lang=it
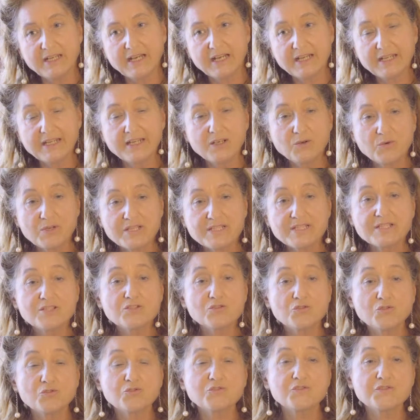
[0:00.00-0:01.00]
Anche queste
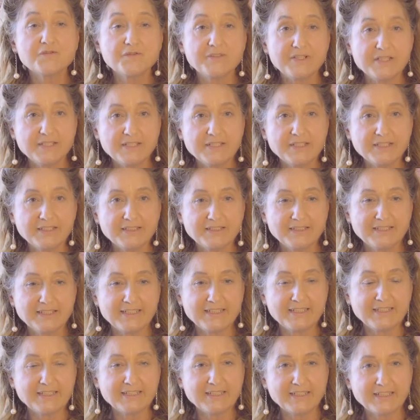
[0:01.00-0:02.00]
sono sfide
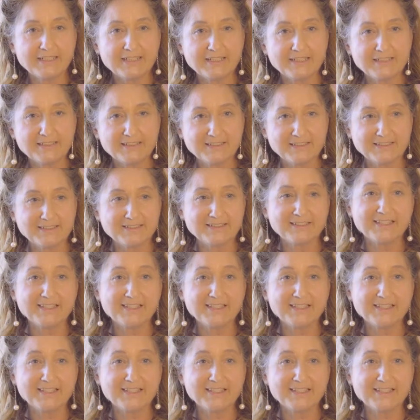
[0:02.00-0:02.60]
del,